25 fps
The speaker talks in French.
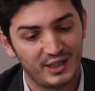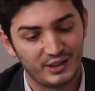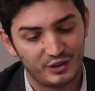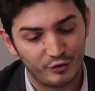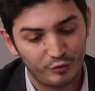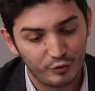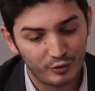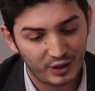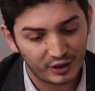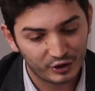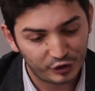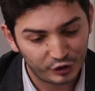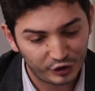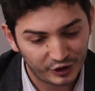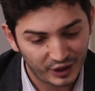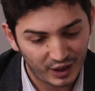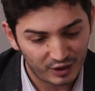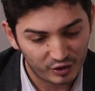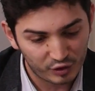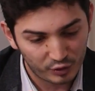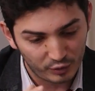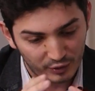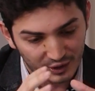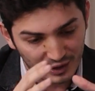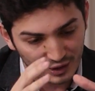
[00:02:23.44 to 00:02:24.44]
J'ai vu un chat
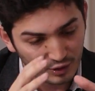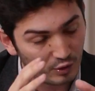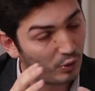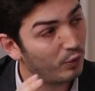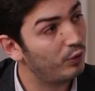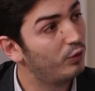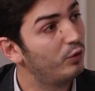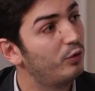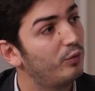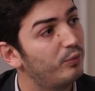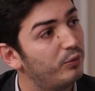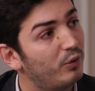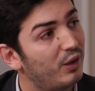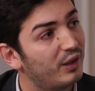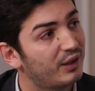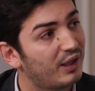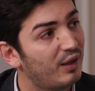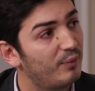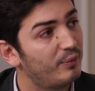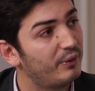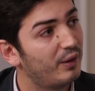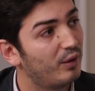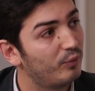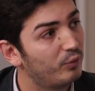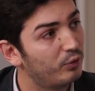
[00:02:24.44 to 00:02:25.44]
sauter dans l'eau pour
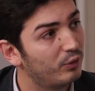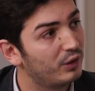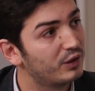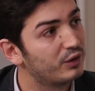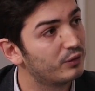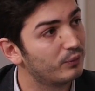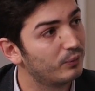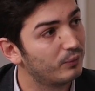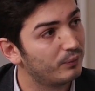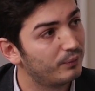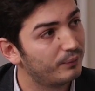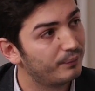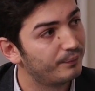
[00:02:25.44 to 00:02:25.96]
attraper un poisson.